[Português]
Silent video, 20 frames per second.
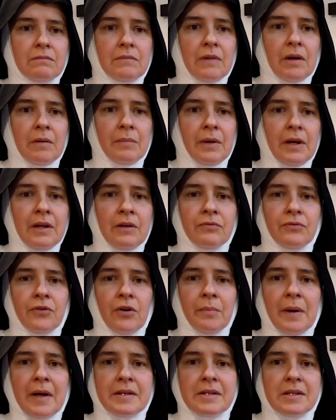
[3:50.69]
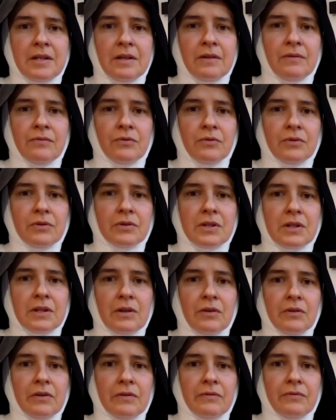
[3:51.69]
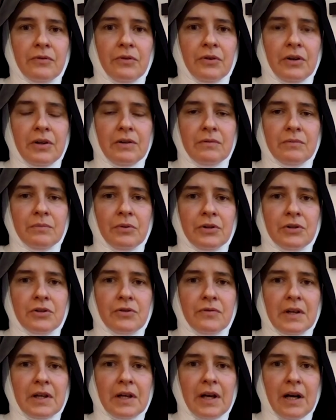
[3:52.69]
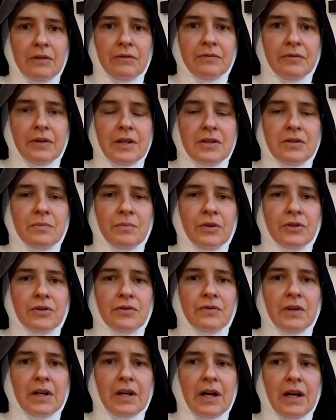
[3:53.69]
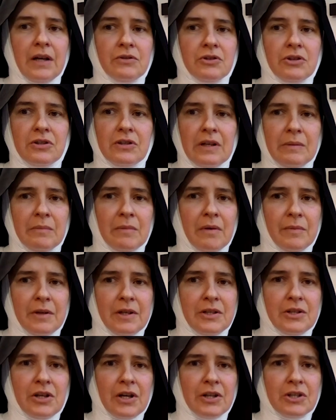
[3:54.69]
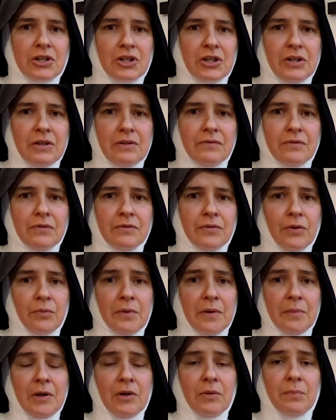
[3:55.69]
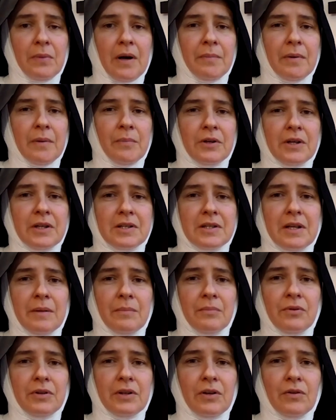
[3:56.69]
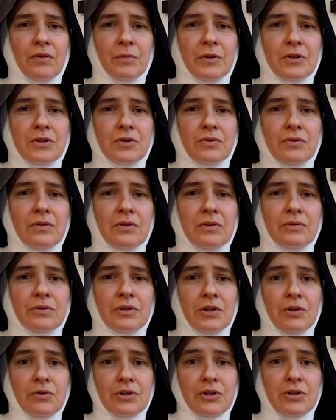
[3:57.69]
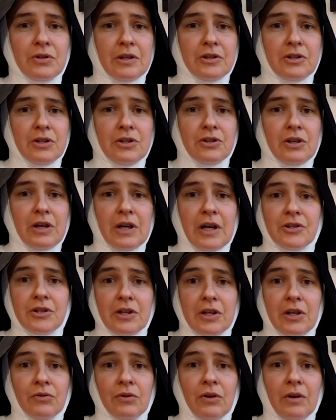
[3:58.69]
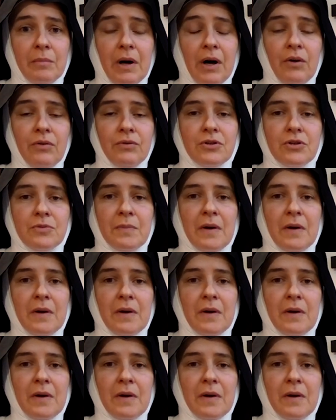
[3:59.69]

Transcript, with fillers: também não foi passivo, senão que foi um pontificado, fez um pontificado extremamente ativo, foi o primeiro papa, por exemplo, que começou o que hoje a gente acha que é normal nos